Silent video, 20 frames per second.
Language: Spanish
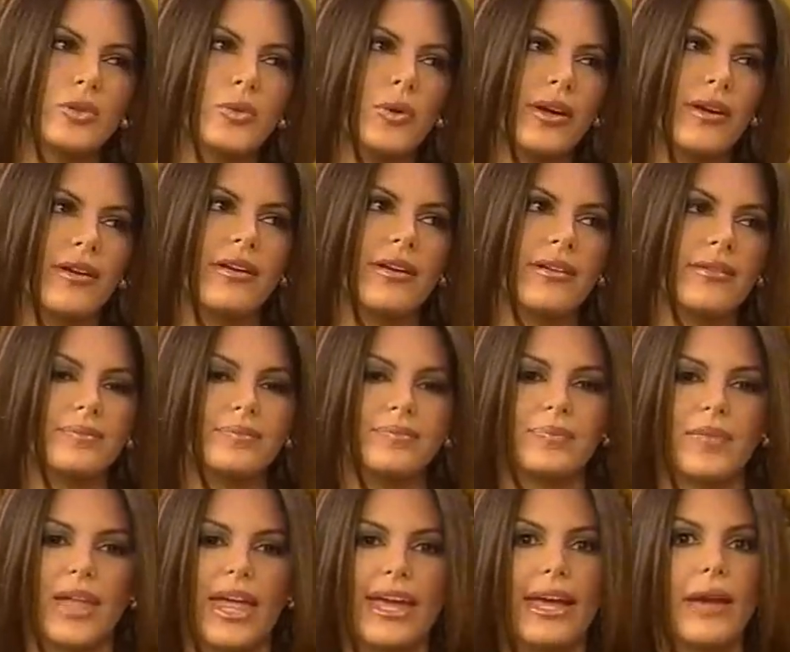estuve
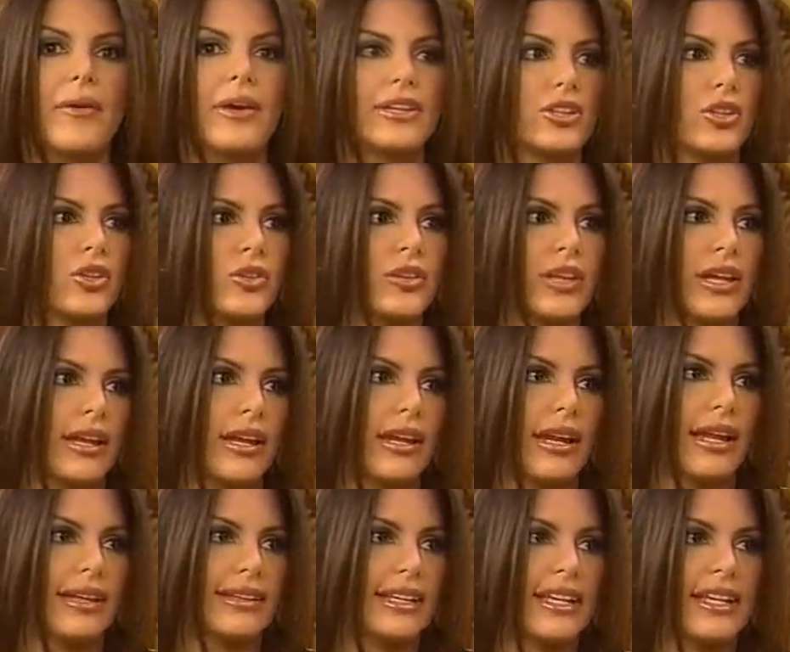en, eventos de
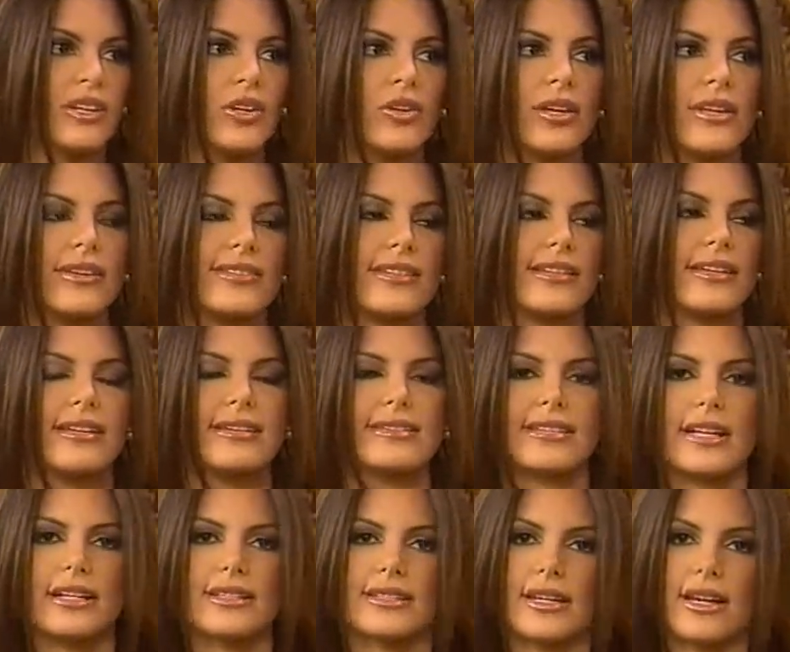latinos, que
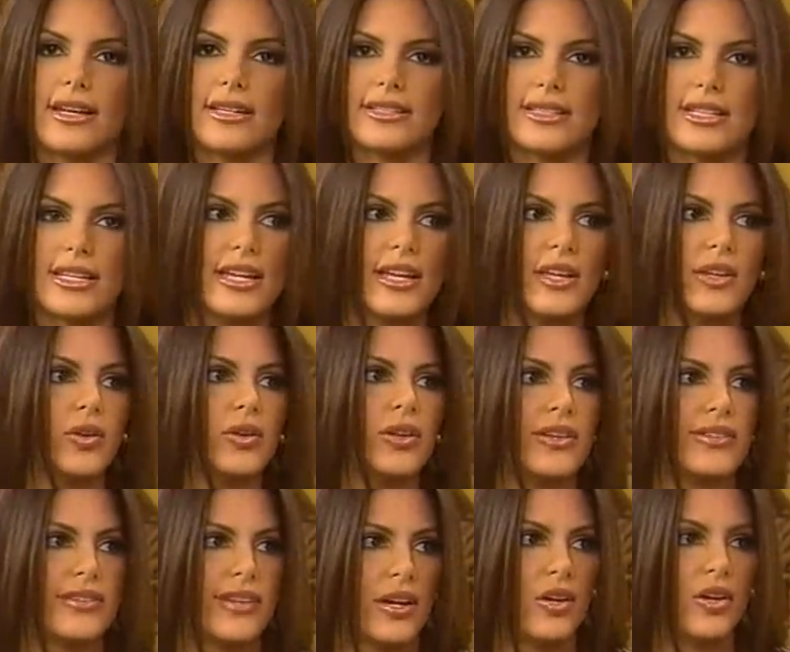sí, salsa casino
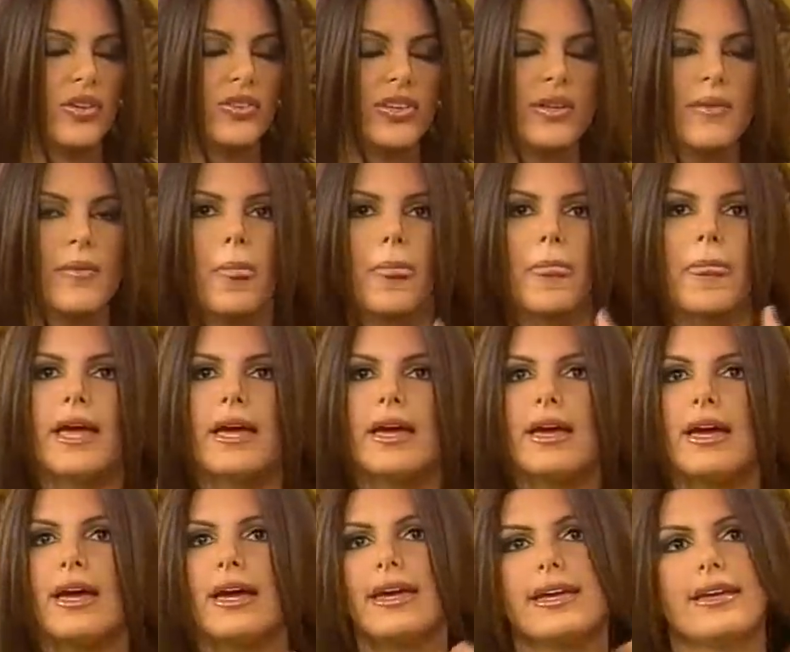y esas cosas.
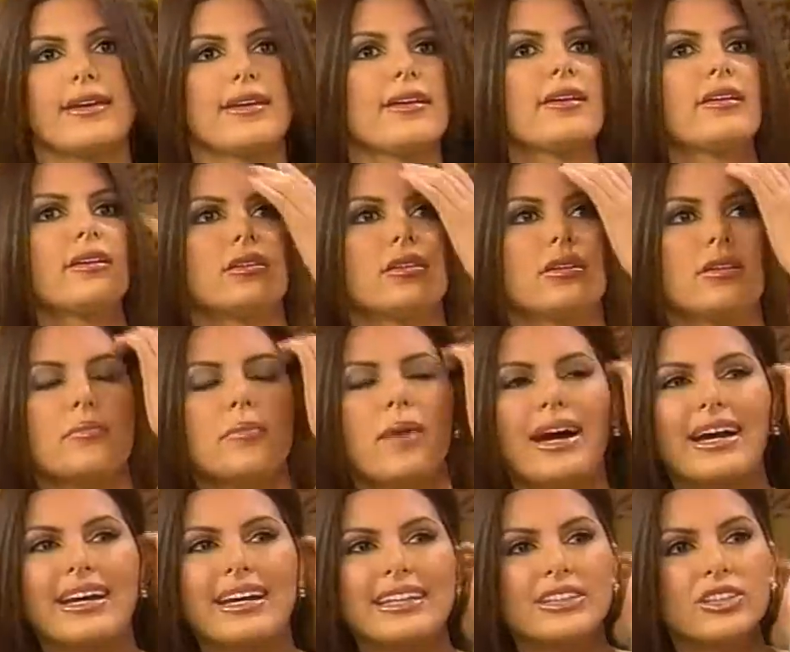Y
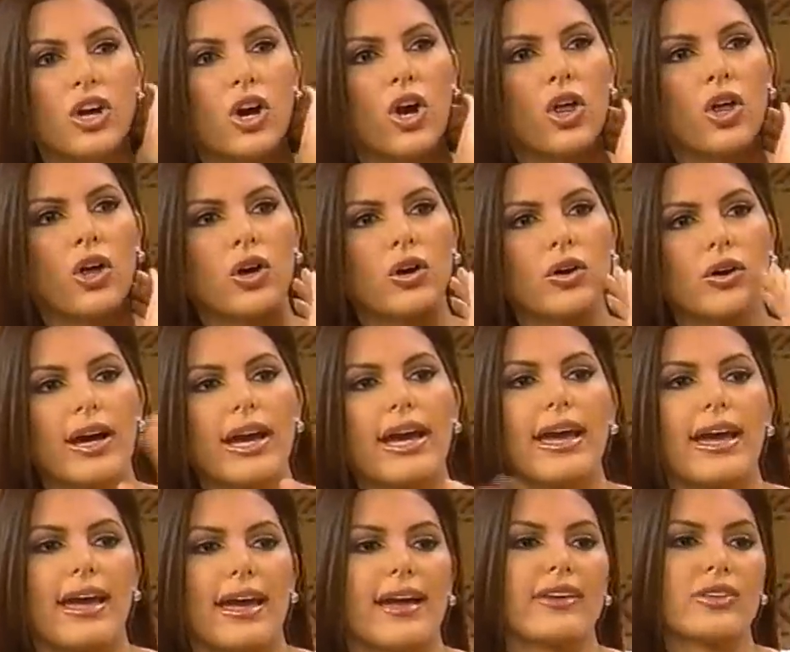más que todo
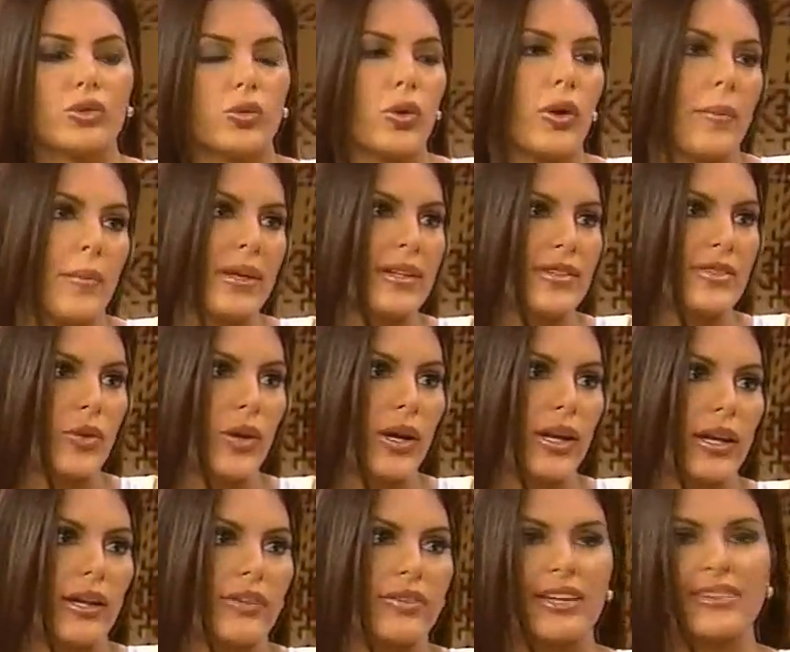estuve en
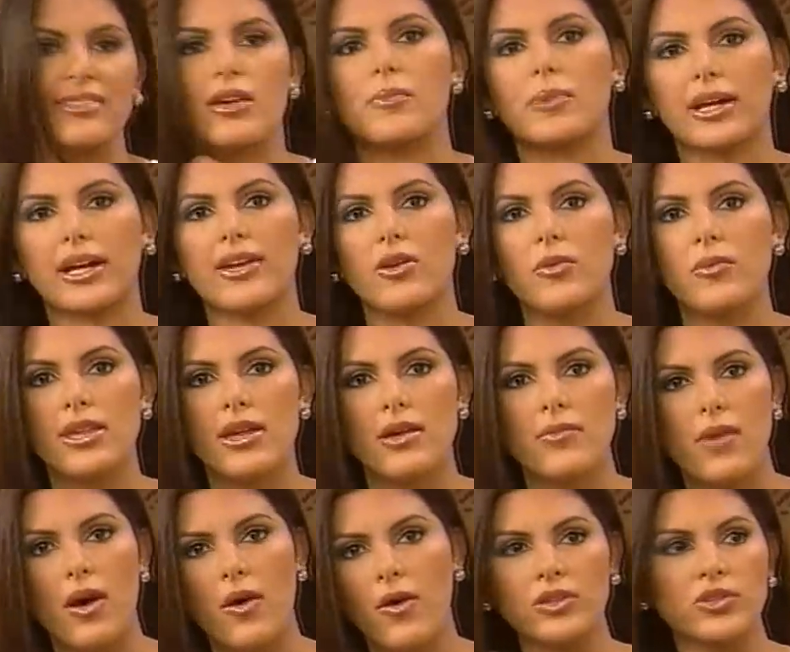Venezuela, o sea, siempre que ellos me
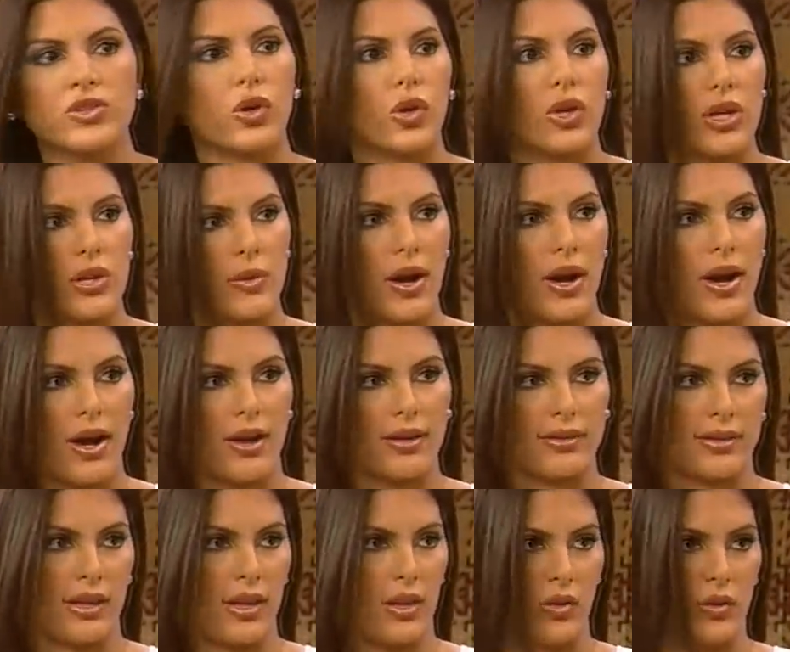llamaban yo iba
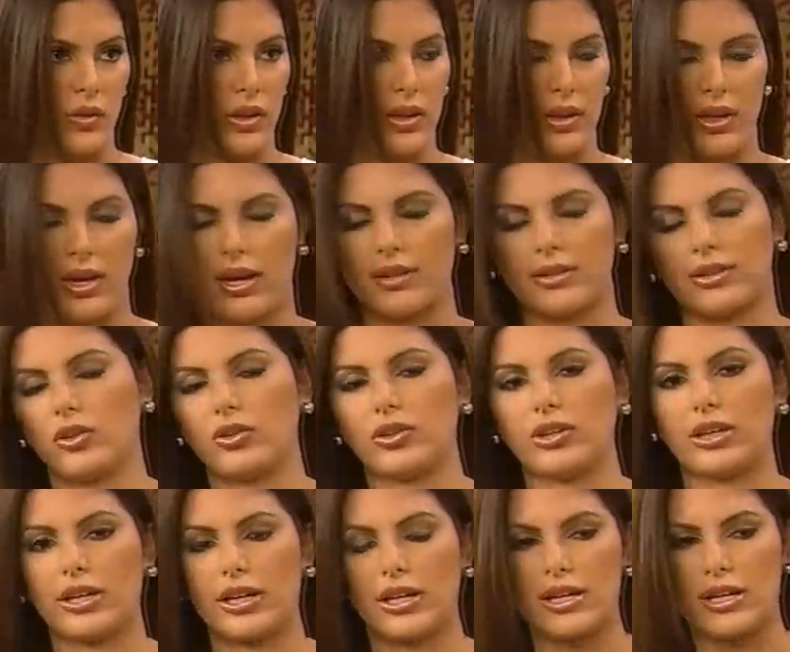hasta donde, hasta
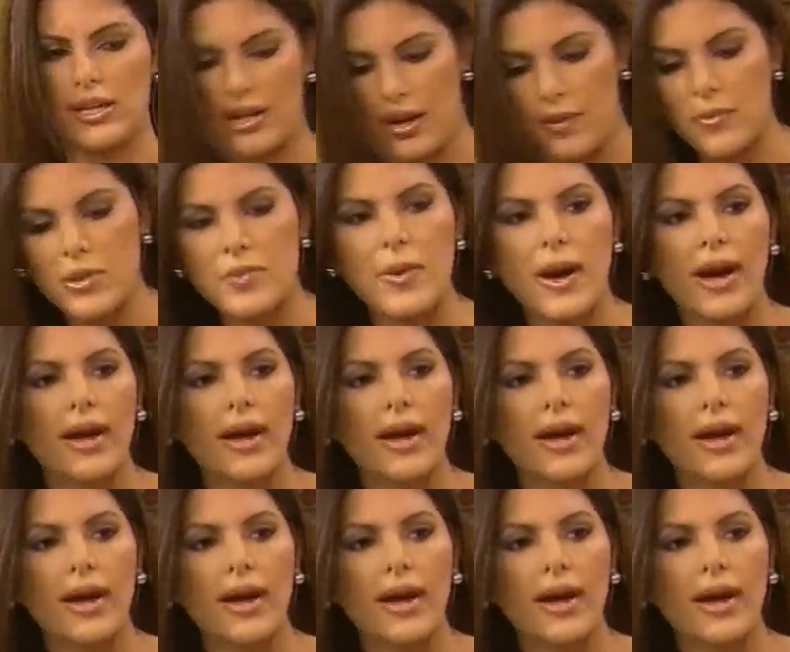donde requiriera mi